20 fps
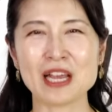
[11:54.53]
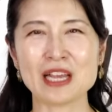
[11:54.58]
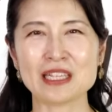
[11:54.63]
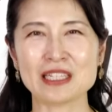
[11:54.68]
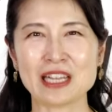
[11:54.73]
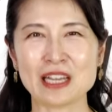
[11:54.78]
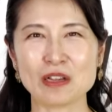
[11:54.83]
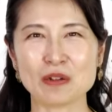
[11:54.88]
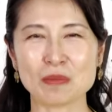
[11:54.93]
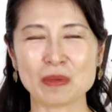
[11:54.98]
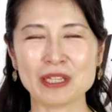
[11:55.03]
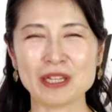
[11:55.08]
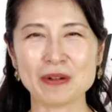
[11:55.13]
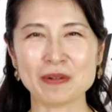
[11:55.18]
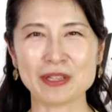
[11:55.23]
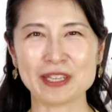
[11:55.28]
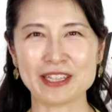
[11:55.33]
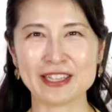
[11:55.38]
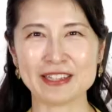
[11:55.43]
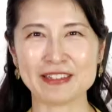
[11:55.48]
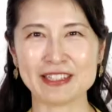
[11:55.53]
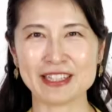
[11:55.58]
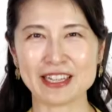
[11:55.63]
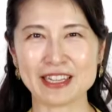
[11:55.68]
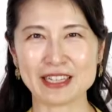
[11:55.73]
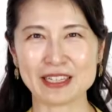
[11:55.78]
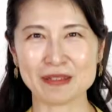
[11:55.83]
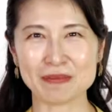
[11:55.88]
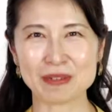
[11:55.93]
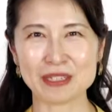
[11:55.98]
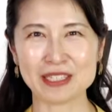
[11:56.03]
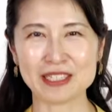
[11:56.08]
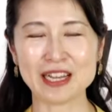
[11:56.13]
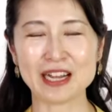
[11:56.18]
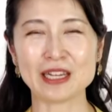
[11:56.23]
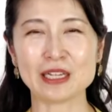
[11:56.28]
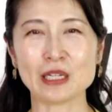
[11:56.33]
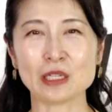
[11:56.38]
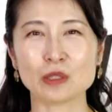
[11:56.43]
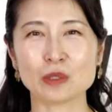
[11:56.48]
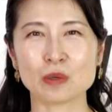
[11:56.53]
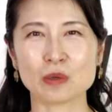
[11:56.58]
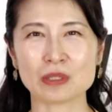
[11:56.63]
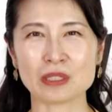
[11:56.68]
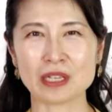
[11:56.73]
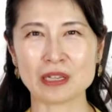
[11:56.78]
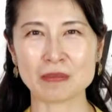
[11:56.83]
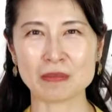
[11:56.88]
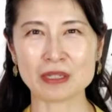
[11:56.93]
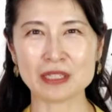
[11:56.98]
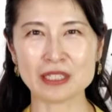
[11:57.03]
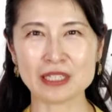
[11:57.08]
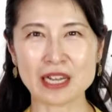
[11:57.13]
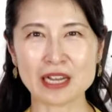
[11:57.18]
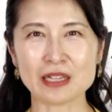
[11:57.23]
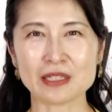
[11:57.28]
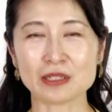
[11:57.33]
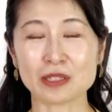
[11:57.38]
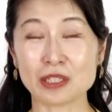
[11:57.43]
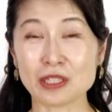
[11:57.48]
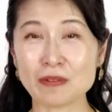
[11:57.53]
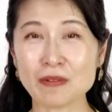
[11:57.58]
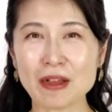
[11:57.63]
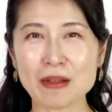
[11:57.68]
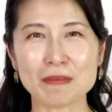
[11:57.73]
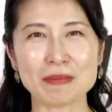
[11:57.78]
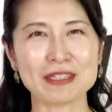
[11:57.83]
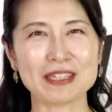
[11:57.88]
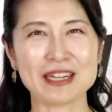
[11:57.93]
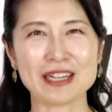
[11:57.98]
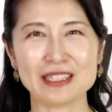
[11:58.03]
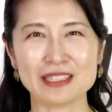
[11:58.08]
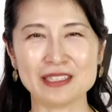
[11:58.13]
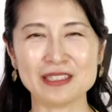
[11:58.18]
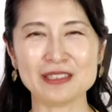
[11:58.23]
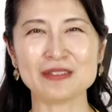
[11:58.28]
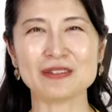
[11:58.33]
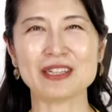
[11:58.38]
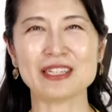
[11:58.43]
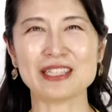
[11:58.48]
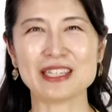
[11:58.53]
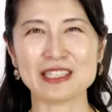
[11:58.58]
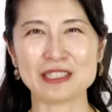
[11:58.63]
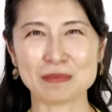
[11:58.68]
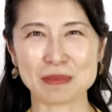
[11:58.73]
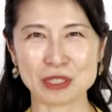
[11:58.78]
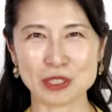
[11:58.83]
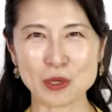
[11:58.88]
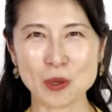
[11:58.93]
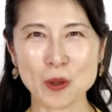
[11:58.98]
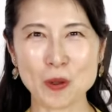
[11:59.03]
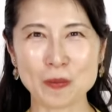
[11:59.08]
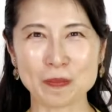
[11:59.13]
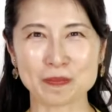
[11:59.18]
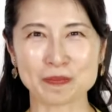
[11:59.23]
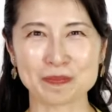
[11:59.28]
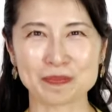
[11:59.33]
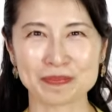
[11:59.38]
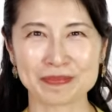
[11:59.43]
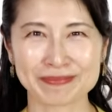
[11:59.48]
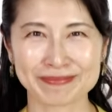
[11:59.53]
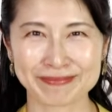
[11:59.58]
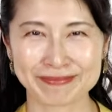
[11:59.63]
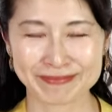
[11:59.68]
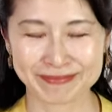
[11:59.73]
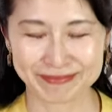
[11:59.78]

最後までお聞きいただきましてありがとうございました。それではまた来週お会いいたしましょう。